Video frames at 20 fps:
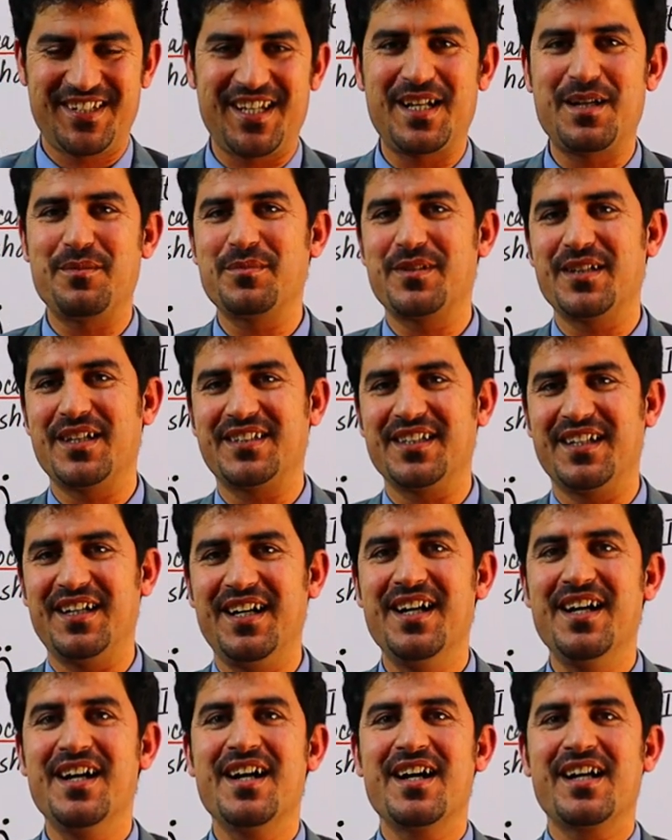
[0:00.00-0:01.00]
क्या नाम दिया था
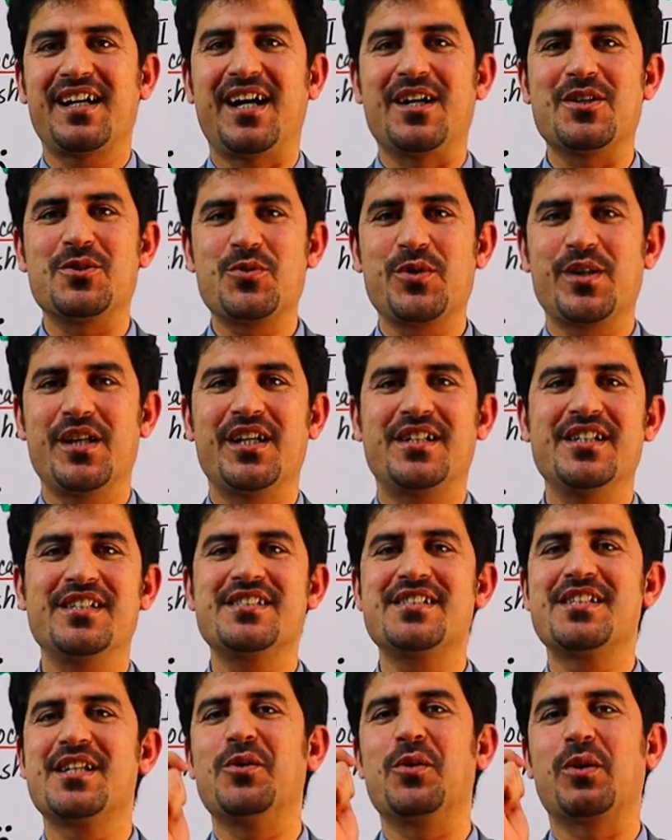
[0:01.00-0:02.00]

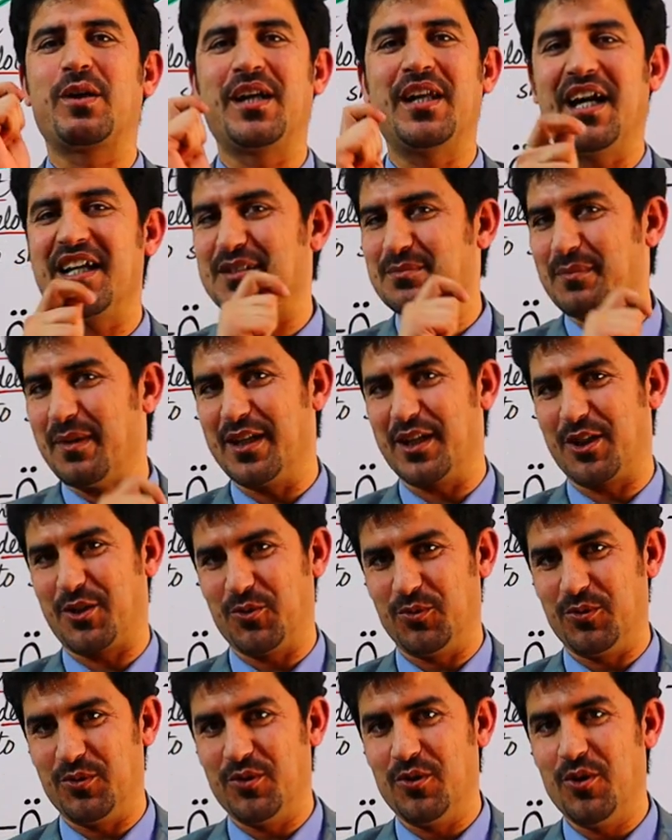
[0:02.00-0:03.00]
कंजुगेटेड डिलोकलाइज
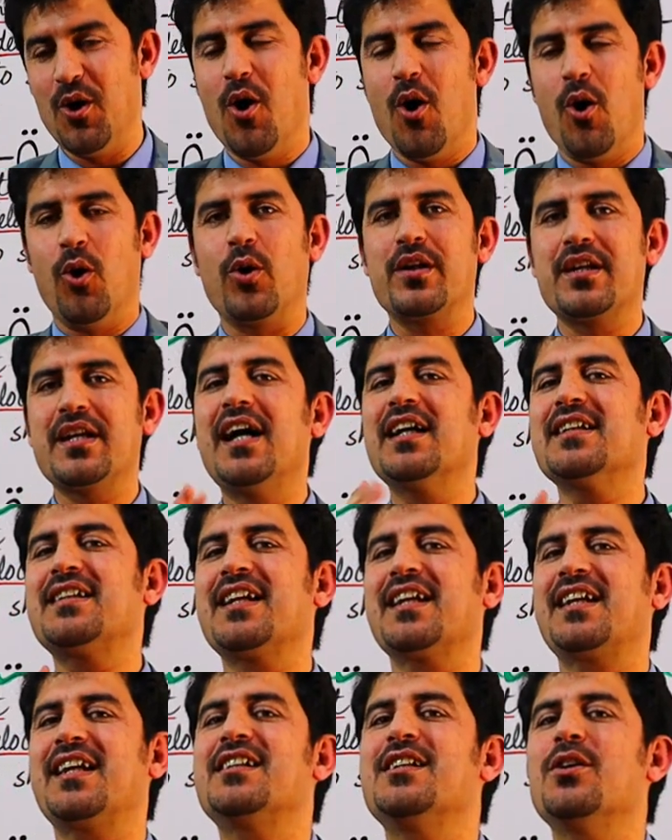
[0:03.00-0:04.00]
मालिक्यूल और
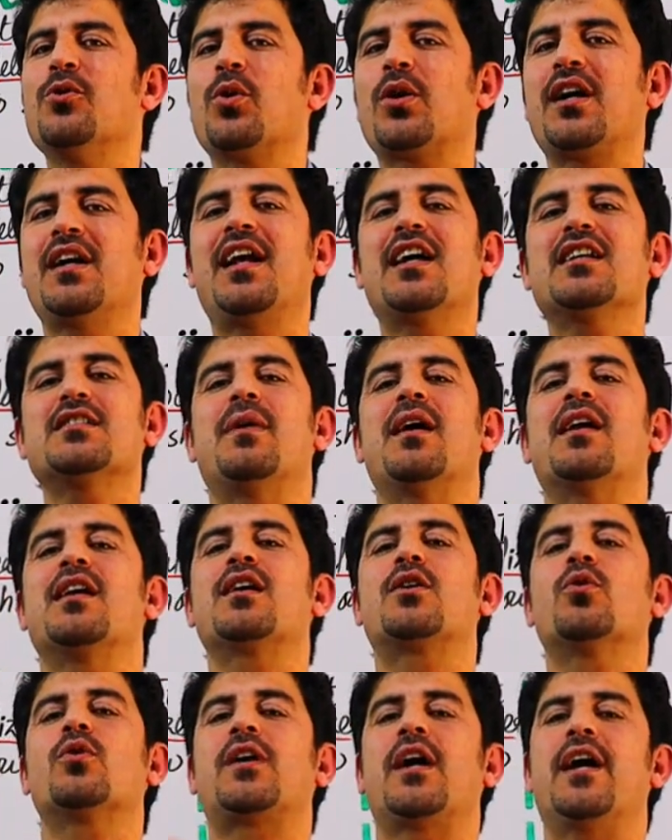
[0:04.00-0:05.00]
याद रखिए डिलोकलाइज
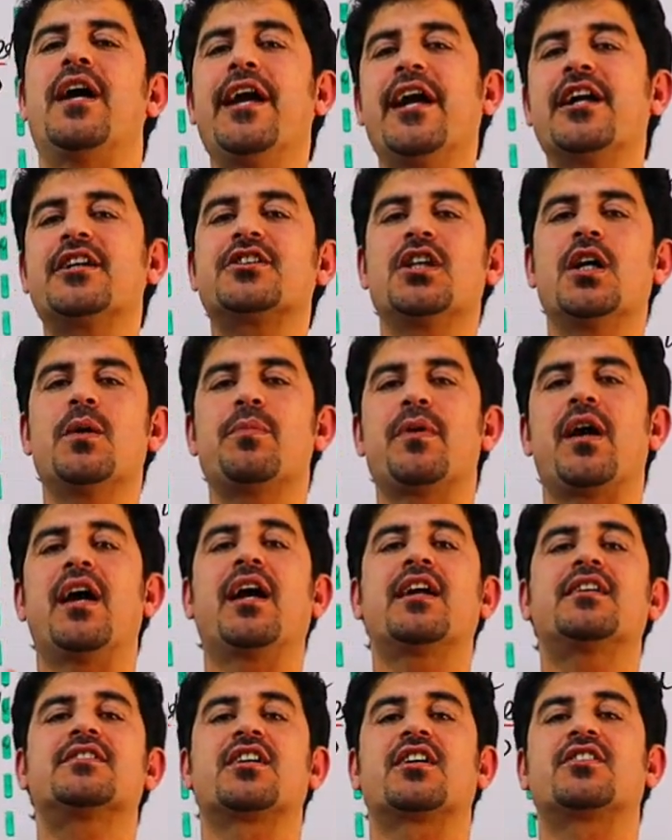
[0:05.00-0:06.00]
मालिक्यूल का एक शेप या
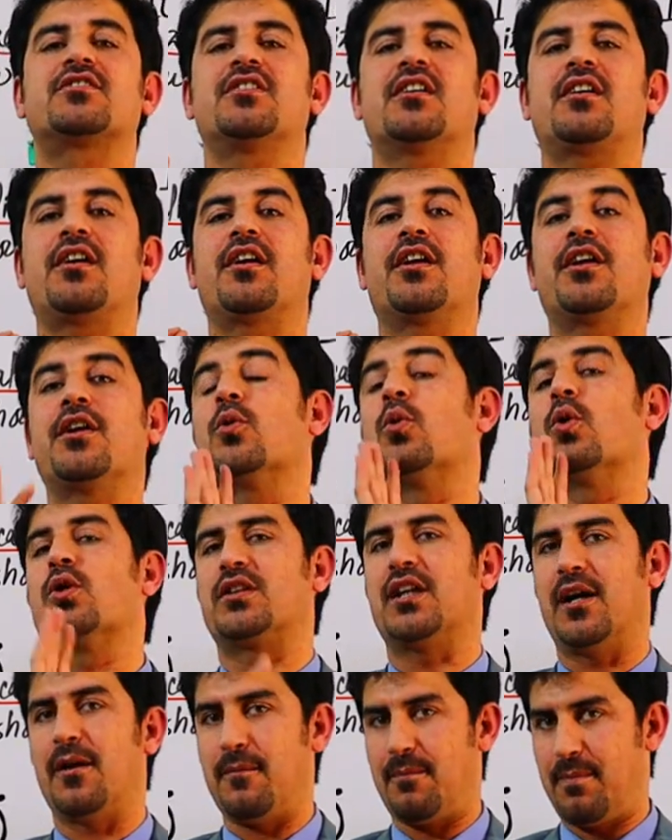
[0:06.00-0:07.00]
एक स्ट्रक्चर नहीं
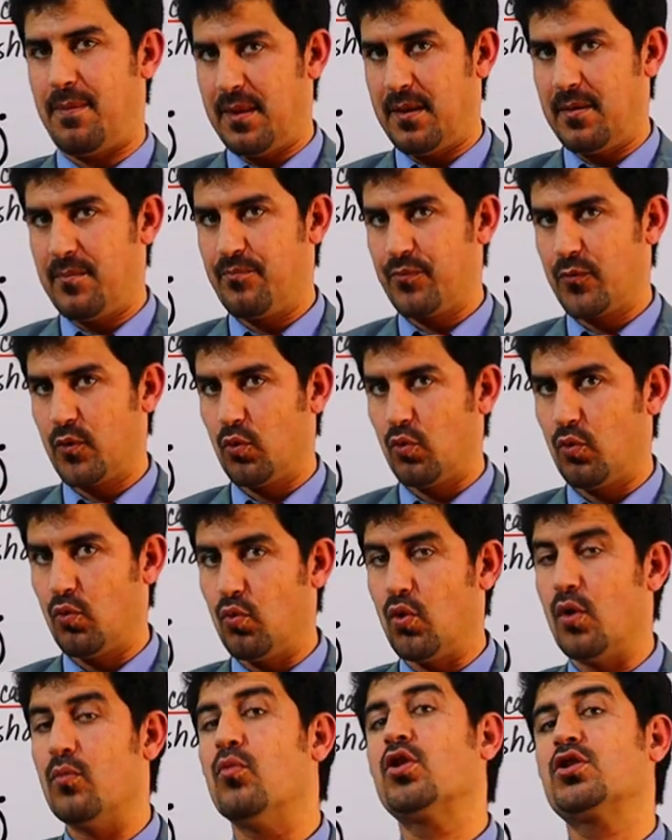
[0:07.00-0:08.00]
होता
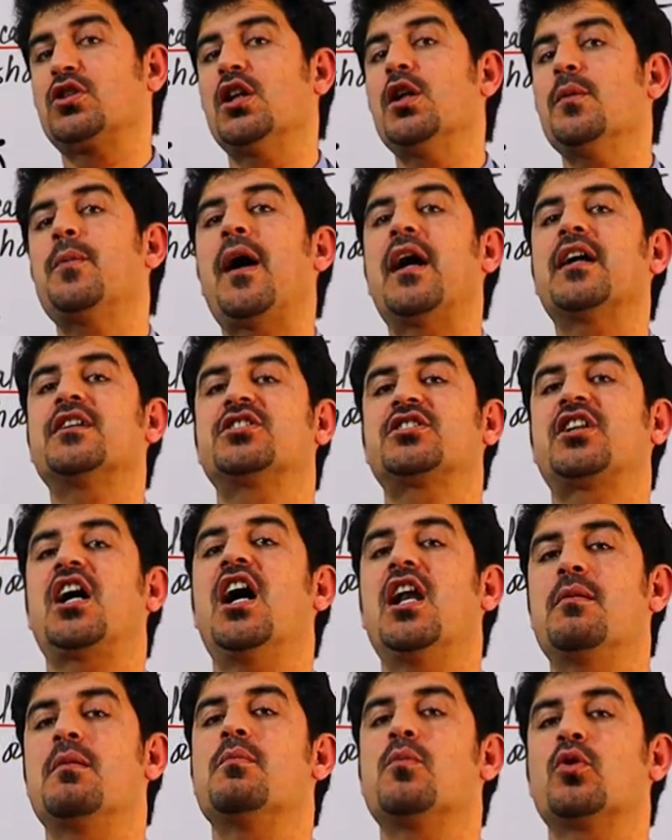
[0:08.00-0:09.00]
वो मुख्तलिफ
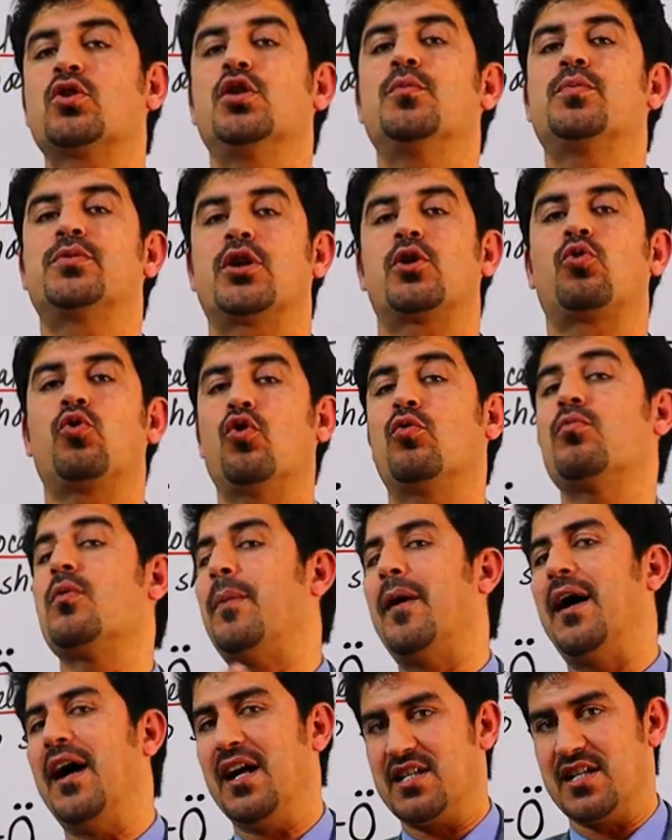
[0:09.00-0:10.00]
अशकाल में मुख्तलिफ शक्लों
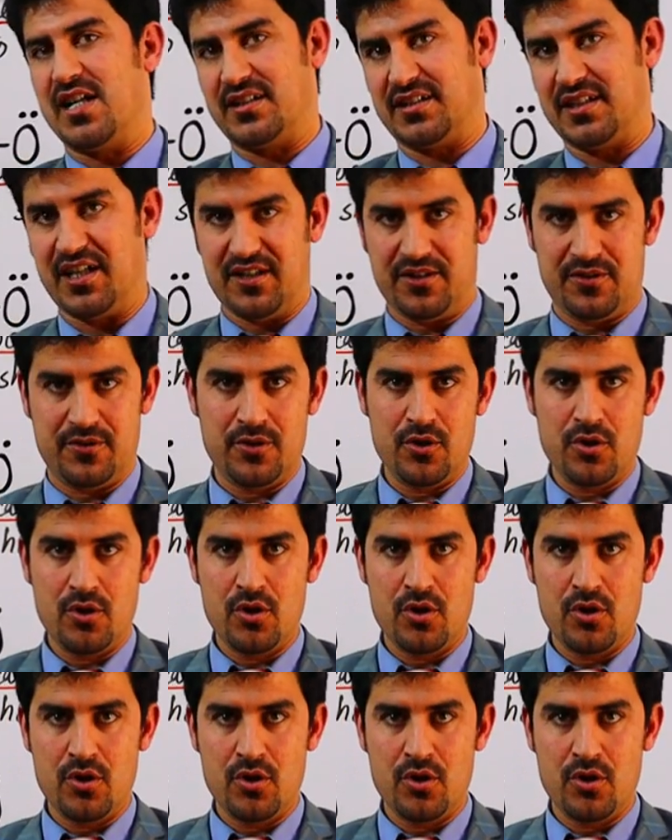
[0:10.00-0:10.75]
में पाया जाता है